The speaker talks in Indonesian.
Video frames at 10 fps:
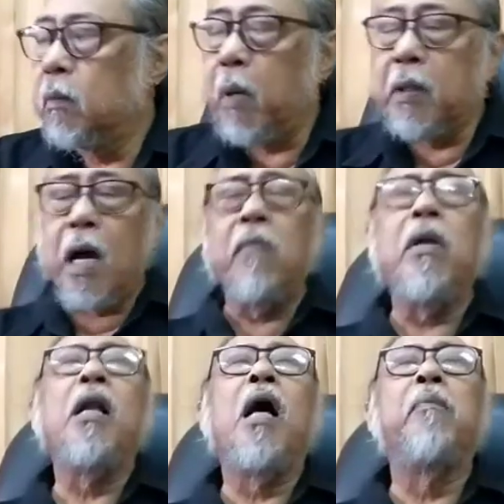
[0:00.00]
Pada
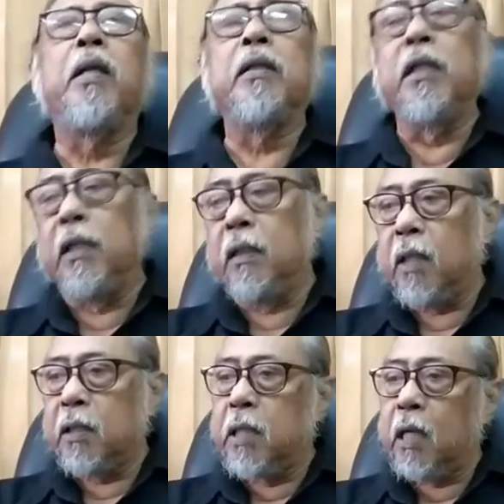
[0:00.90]
awal abad ini
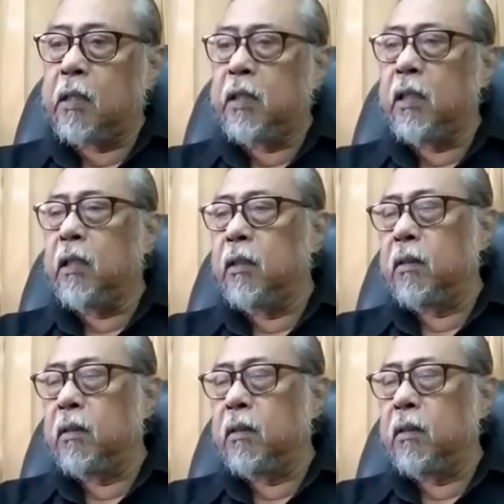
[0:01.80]
terjadi